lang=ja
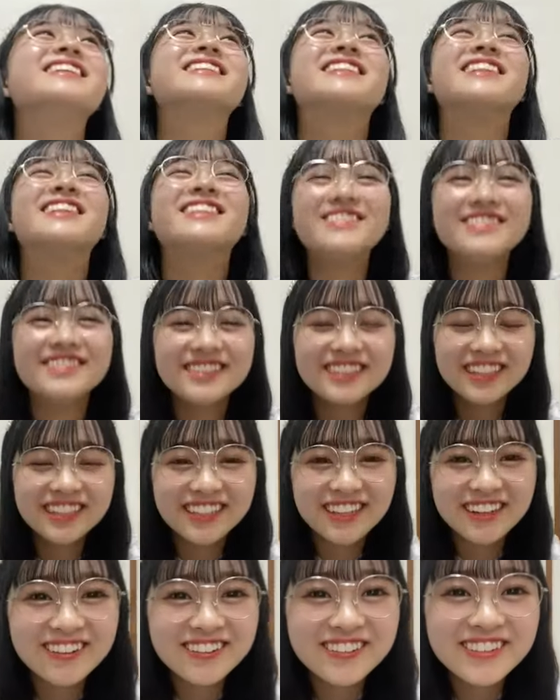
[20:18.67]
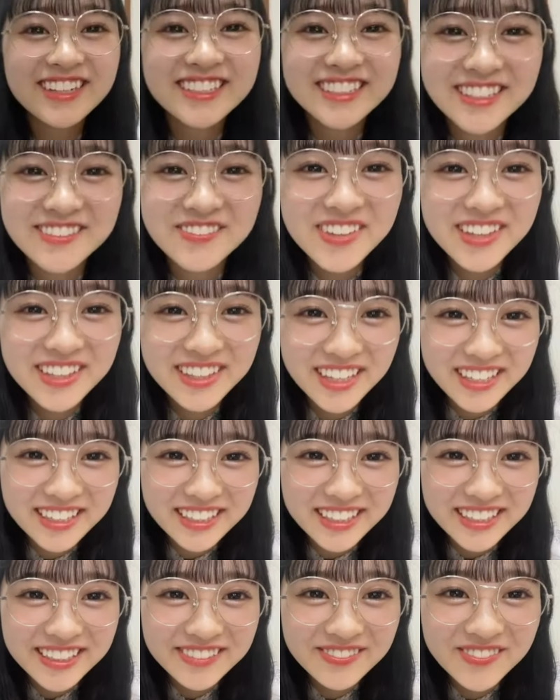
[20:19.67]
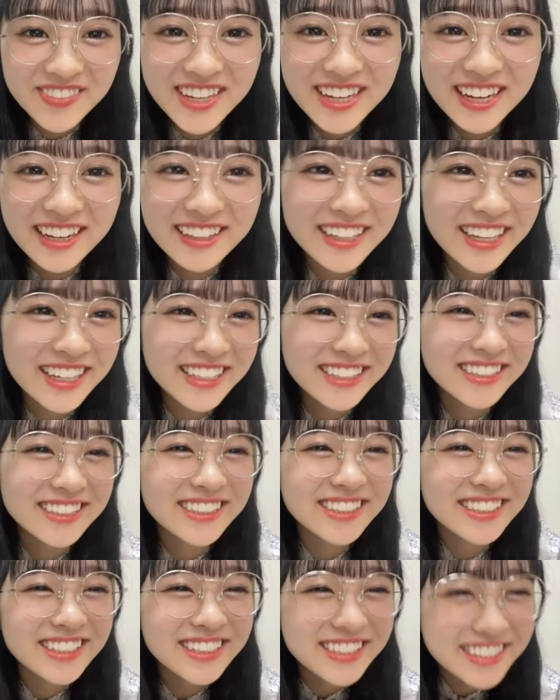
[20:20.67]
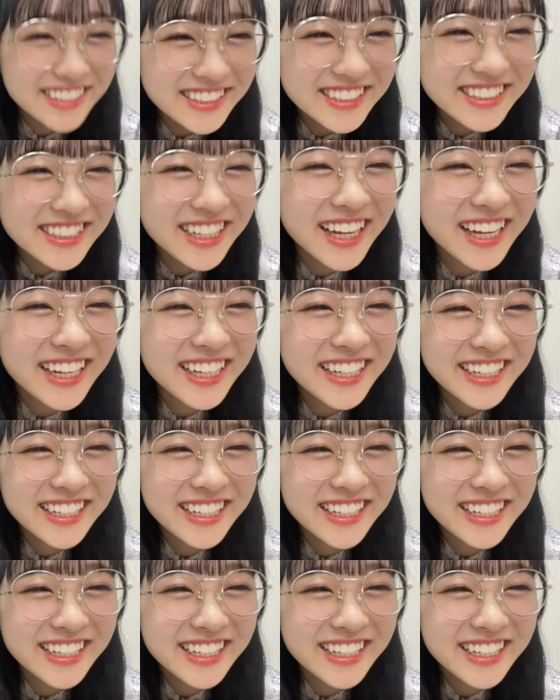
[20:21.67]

逆になんか怖いね。目ない。目がない。こんにちは。